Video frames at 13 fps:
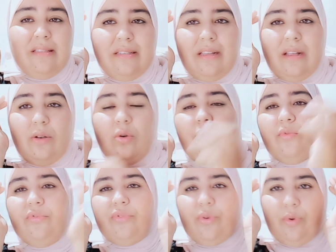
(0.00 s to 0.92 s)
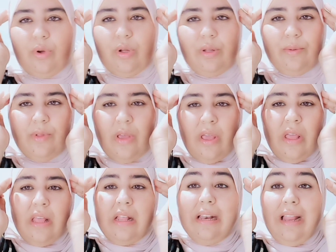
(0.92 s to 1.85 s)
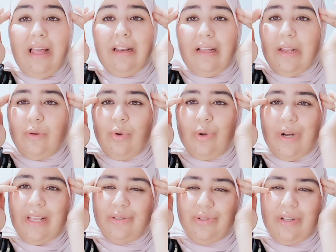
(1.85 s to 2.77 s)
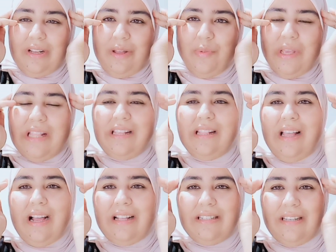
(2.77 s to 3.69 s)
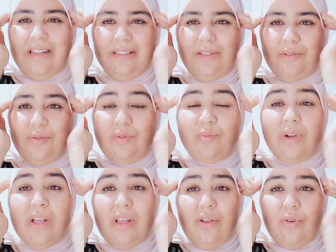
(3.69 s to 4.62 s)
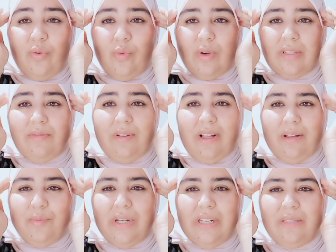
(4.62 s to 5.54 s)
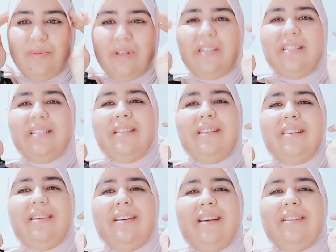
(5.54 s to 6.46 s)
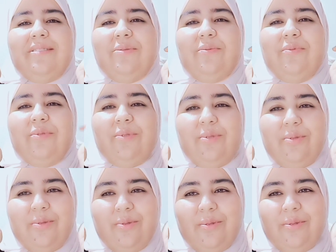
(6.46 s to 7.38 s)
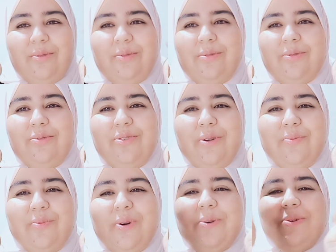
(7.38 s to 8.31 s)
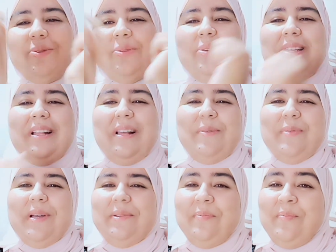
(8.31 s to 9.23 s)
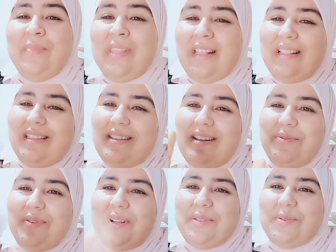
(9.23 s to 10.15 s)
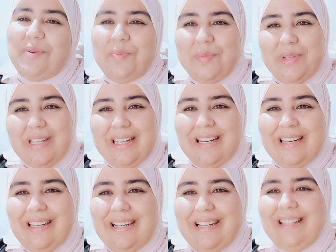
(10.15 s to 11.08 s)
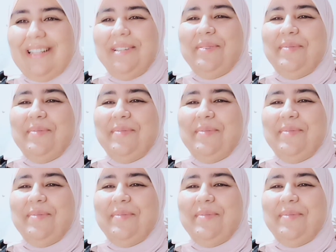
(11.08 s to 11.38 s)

ديالهم مفروق الحلقه الاخرى ان شاء الله باذن الله غادي نعطيكم وصفه بالنسبه للناس اللي راسهم مفروق جربوها وردوا عليا الخبر تهلاو فراسكم الى اللقاء